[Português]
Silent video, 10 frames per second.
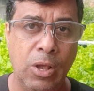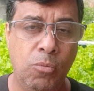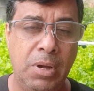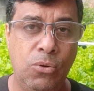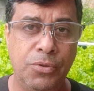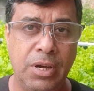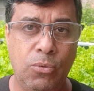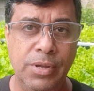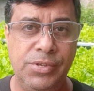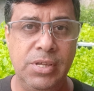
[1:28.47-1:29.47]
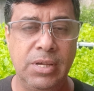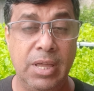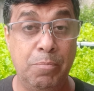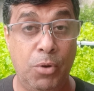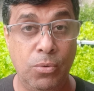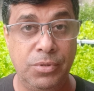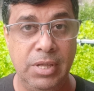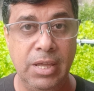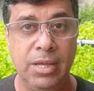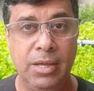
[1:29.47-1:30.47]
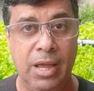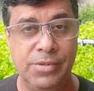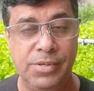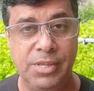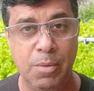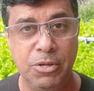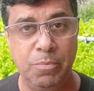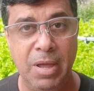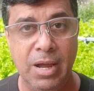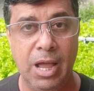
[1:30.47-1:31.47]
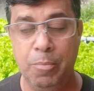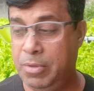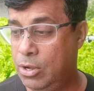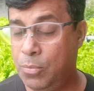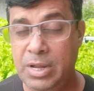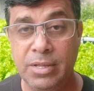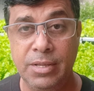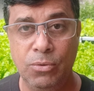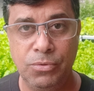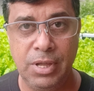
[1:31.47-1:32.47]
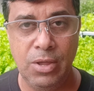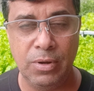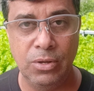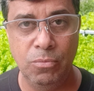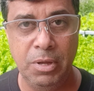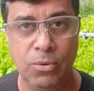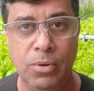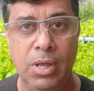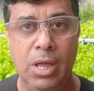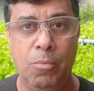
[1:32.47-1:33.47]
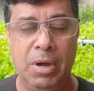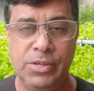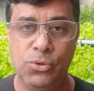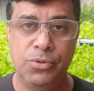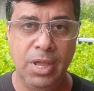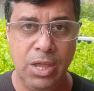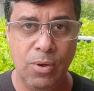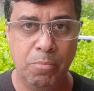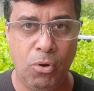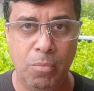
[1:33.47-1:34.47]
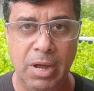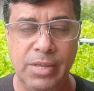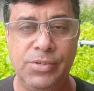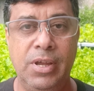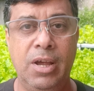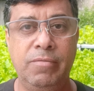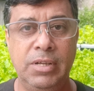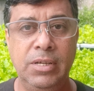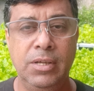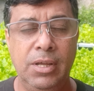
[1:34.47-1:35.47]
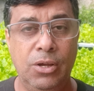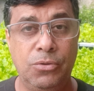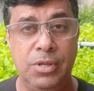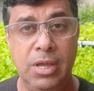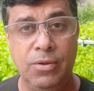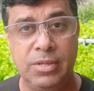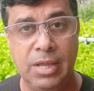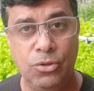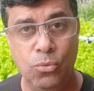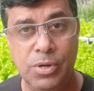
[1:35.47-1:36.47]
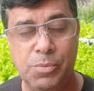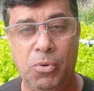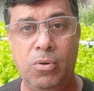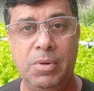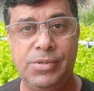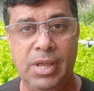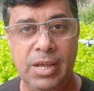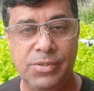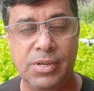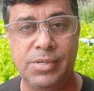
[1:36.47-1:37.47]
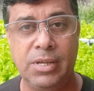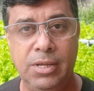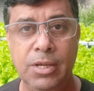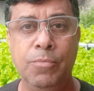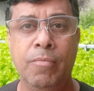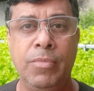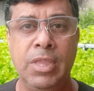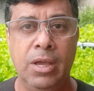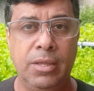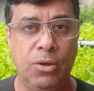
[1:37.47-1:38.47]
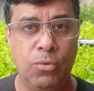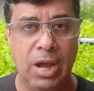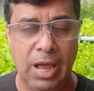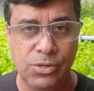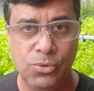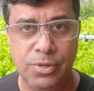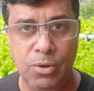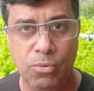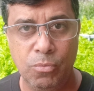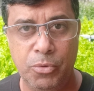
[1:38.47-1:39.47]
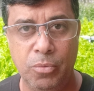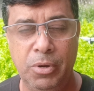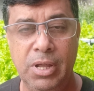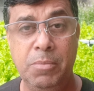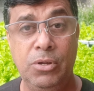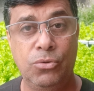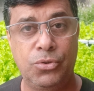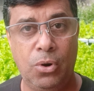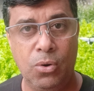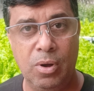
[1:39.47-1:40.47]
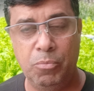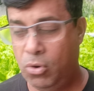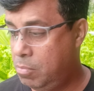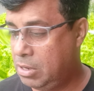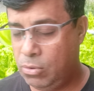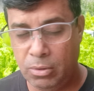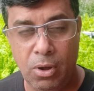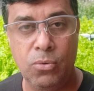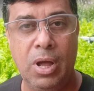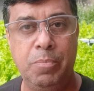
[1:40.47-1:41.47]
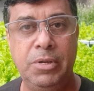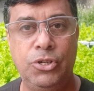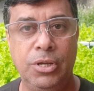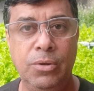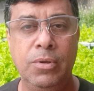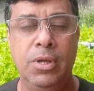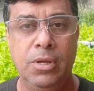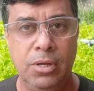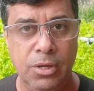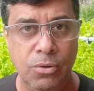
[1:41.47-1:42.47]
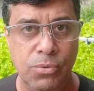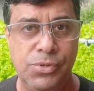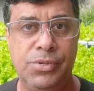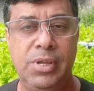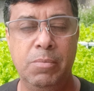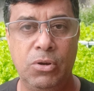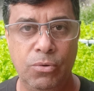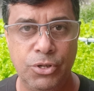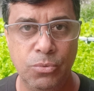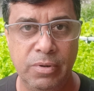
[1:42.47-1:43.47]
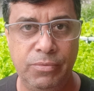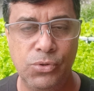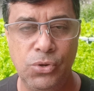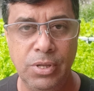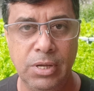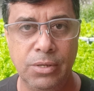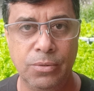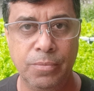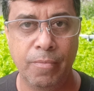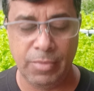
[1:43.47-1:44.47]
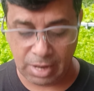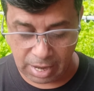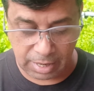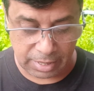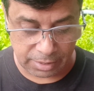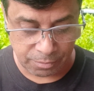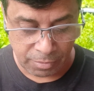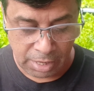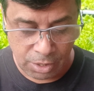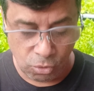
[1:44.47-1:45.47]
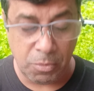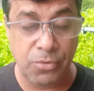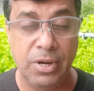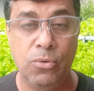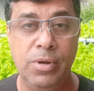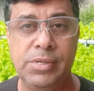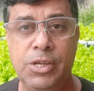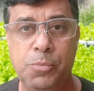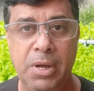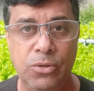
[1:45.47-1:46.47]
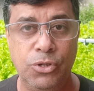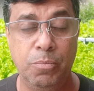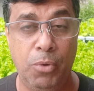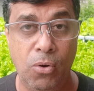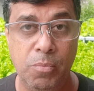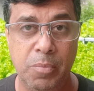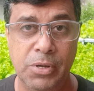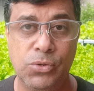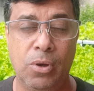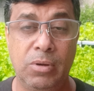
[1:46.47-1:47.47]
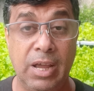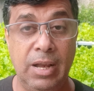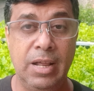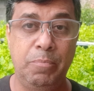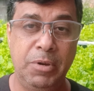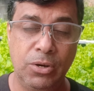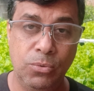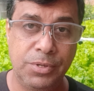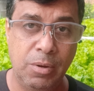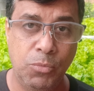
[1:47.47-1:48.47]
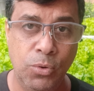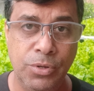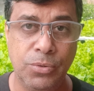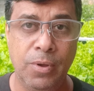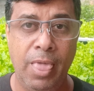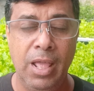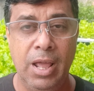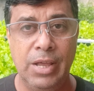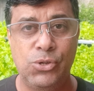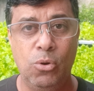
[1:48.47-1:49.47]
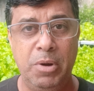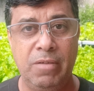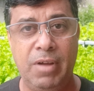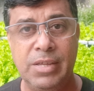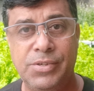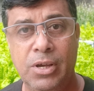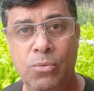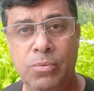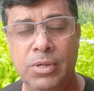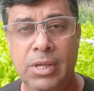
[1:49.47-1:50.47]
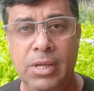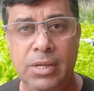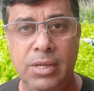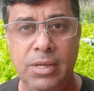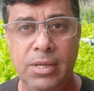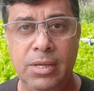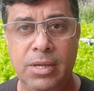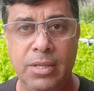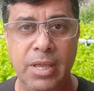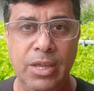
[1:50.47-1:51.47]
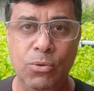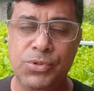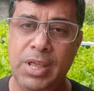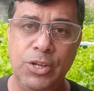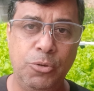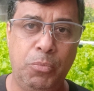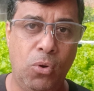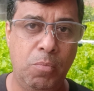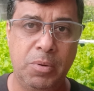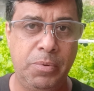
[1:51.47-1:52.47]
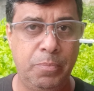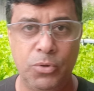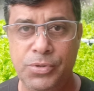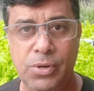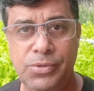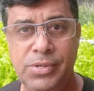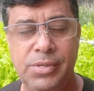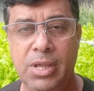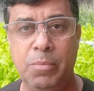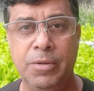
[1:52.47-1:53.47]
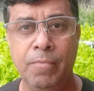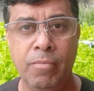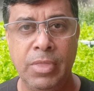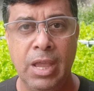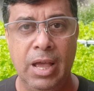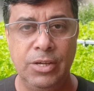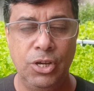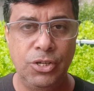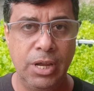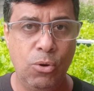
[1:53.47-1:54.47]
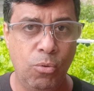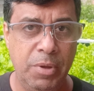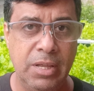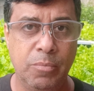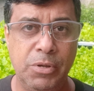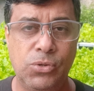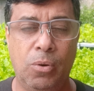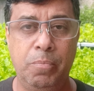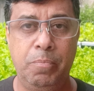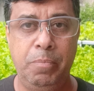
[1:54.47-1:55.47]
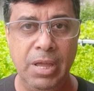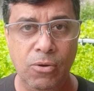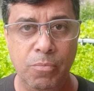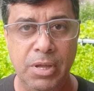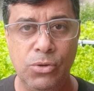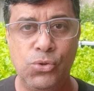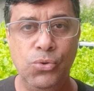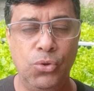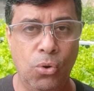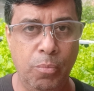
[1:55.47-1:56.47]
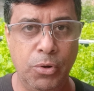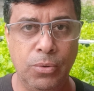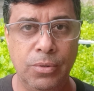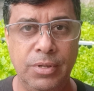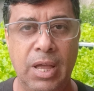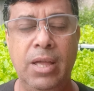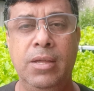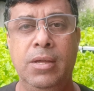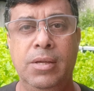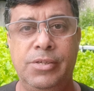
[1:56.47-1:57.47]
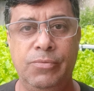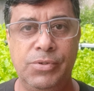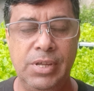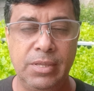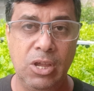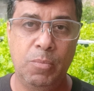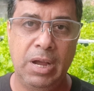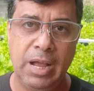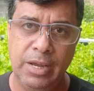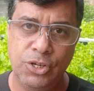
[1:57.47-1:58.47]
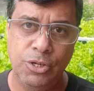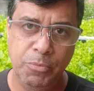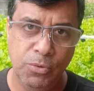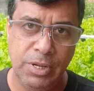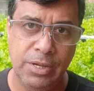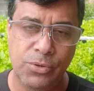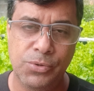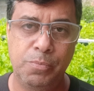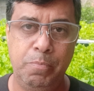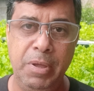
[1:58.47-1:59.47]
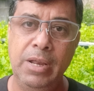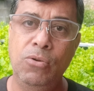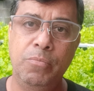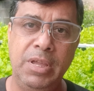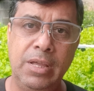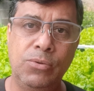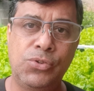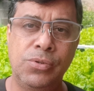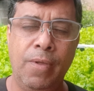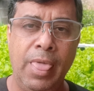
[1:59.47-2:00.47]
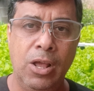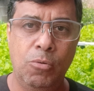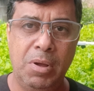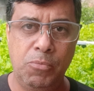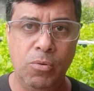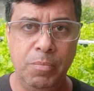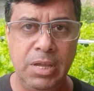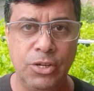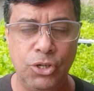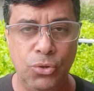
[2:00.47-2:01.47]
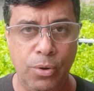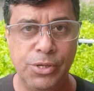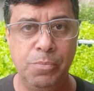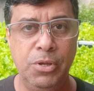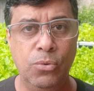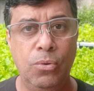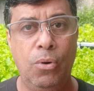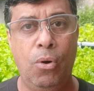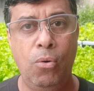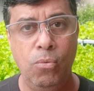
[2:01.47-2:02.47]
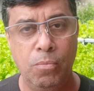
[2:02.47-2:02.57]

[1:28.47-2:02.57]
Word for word: Uma outra coisinha que é bom ter é sistema de backup. Eu ainda não tenho aqui no meu, mas eu tenho a bomba reserva, né? Eu tenho até duas bombas extras aqui. Então, caso dê algum problema, eu troco a bomba, coloco rapidinho e o sistema continua funcionando, tá, galera? Uma outra coisa a respeito de bomba, pessoal, que a galera pergunta muito, é sobre a vazão que, que tem que usar de bomba para o seu sistema. A gente recomenda, pessoal, pelo menos o dobro, tá? Se você tem uma caixa de mil litros, pelo menos uma bombinha de 2000 ou